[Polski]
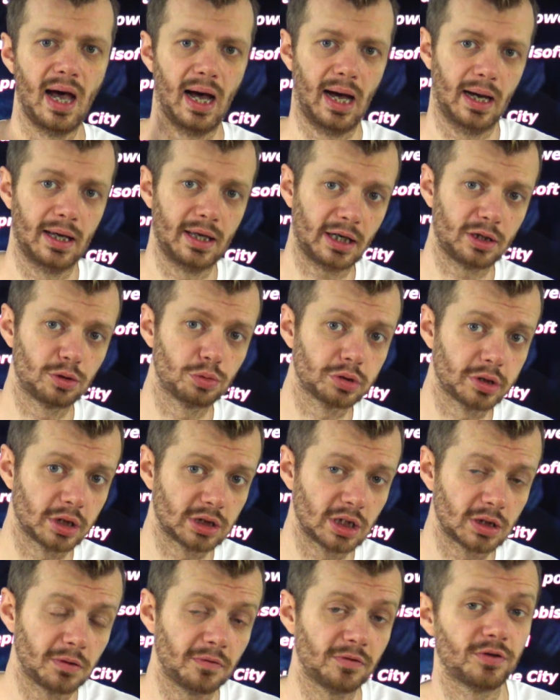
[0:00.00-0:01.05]
a jak już
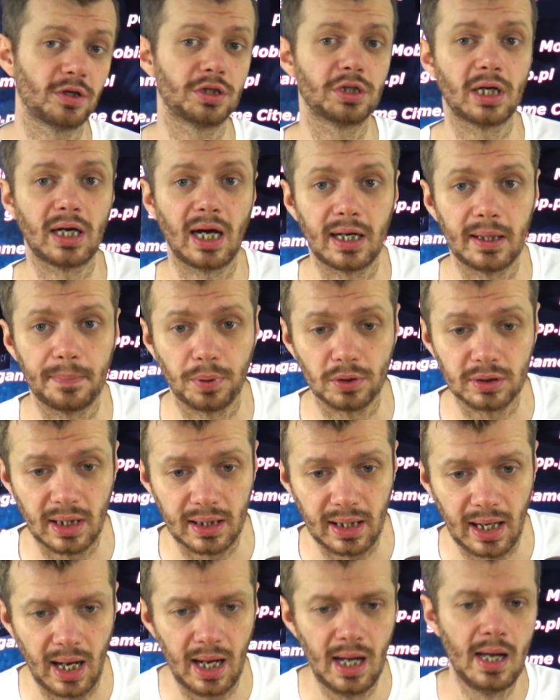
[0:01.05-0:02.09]
jesteśmy w świecie Harry
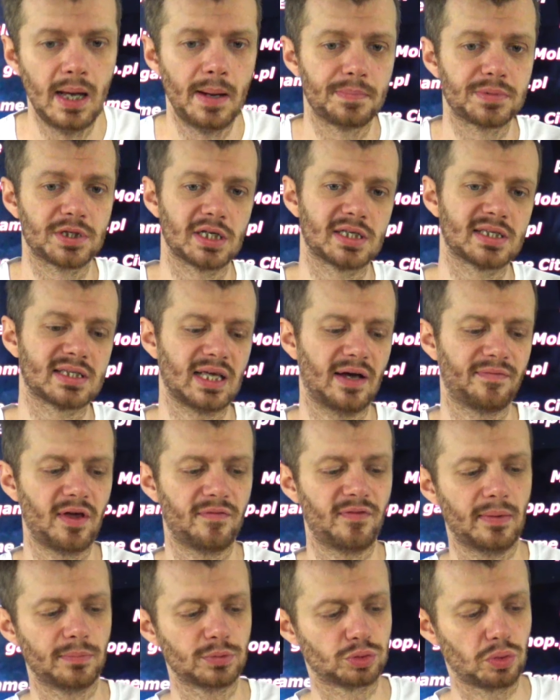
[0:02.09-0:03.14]
Pottera, przedstawię
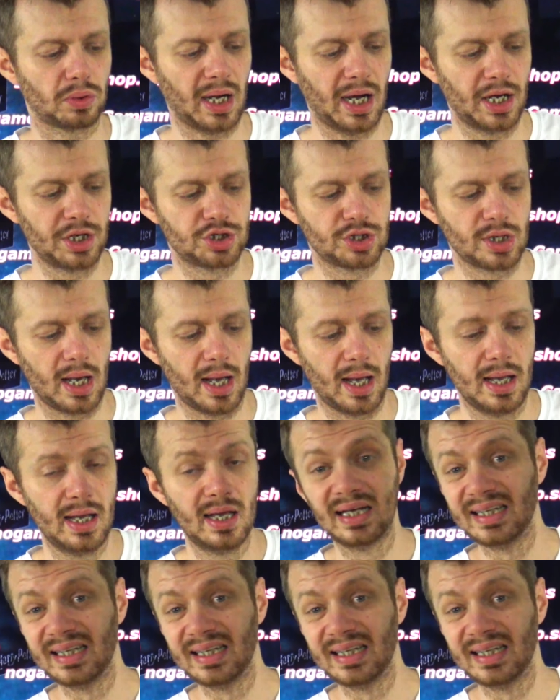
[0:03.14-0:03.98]
Wam, słuchajcie,